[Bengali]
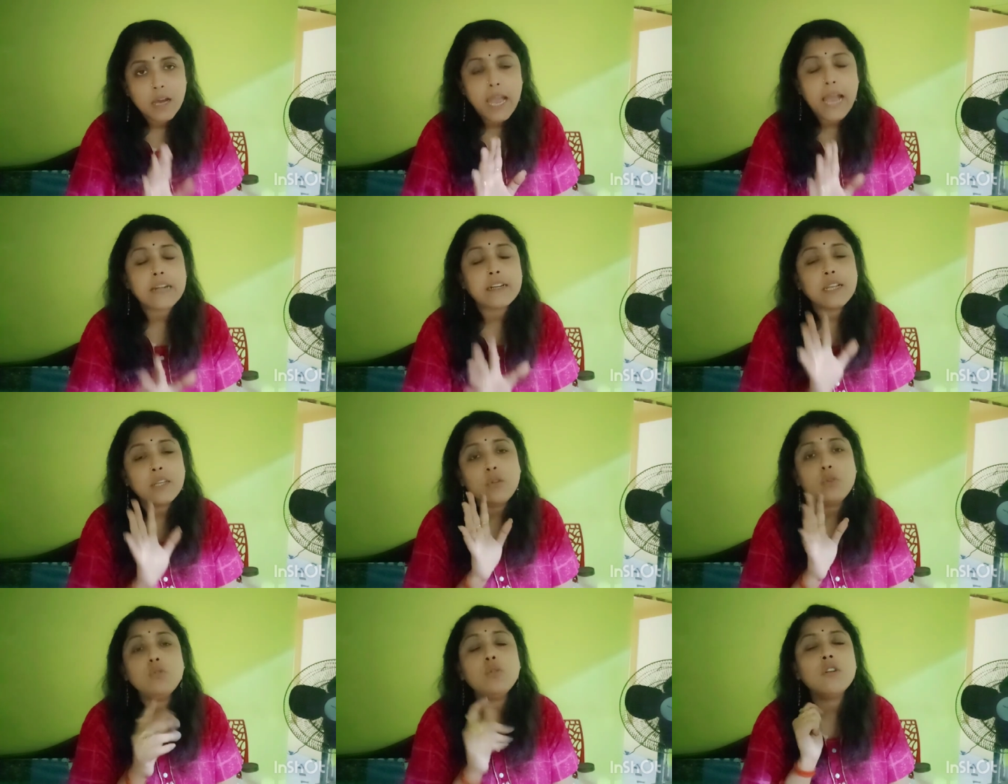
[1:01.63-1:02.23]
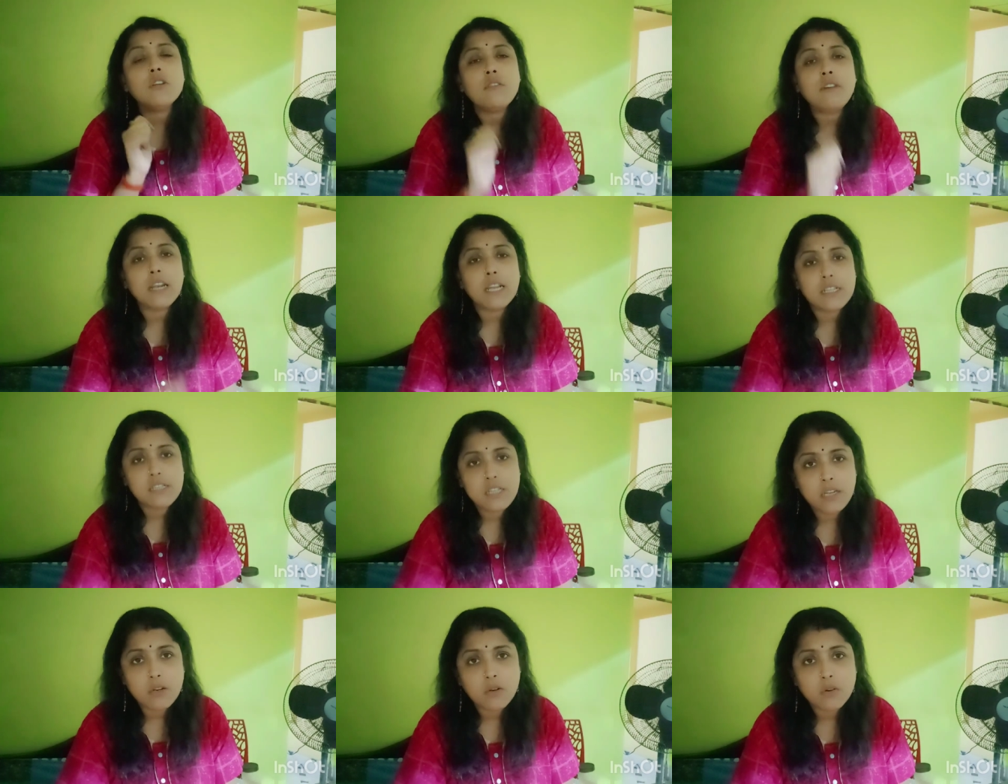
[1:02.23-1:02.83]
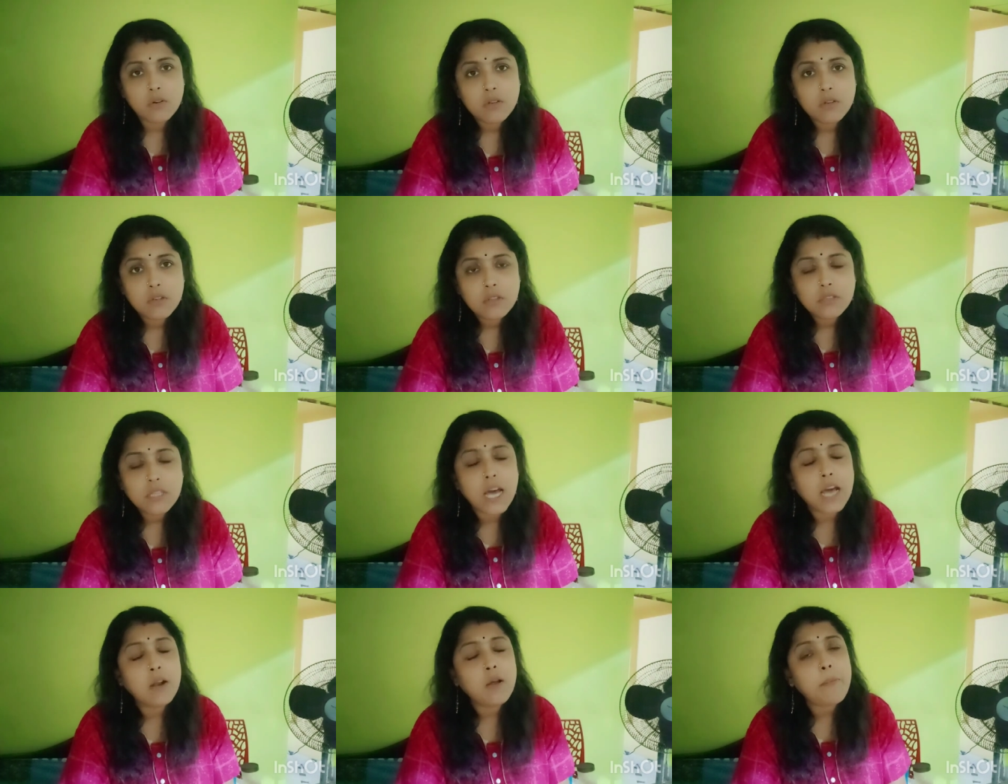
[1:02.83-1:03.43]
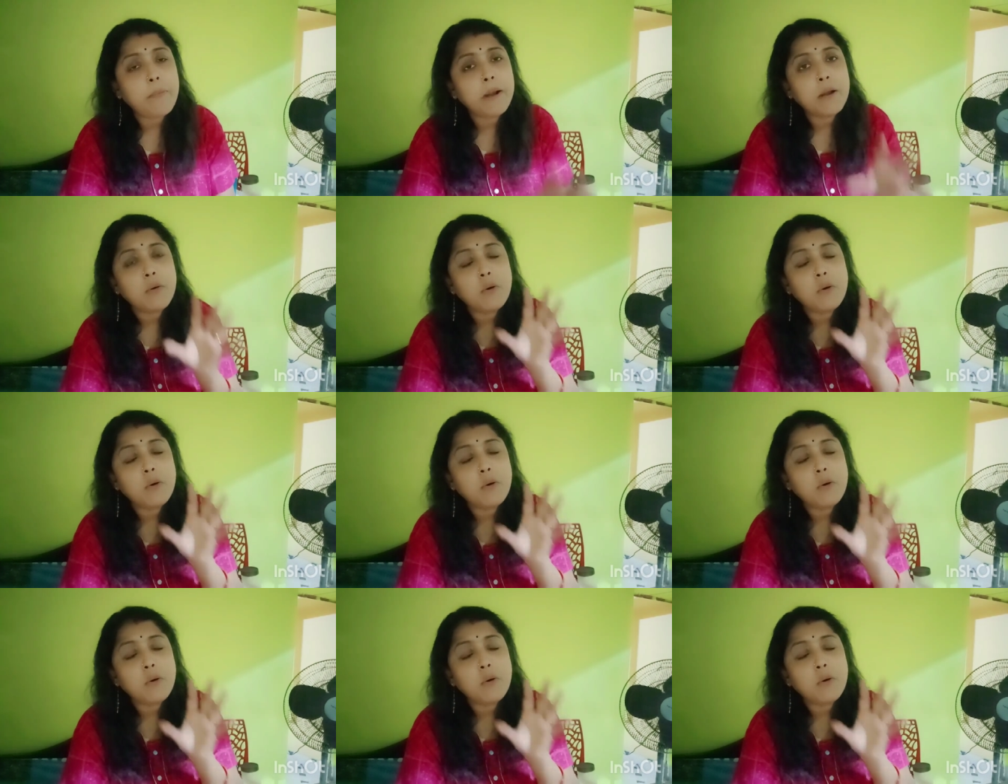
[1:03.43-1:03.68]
একটা তো টোটোওয়ালা ছিল তার ব্যাপারে ওর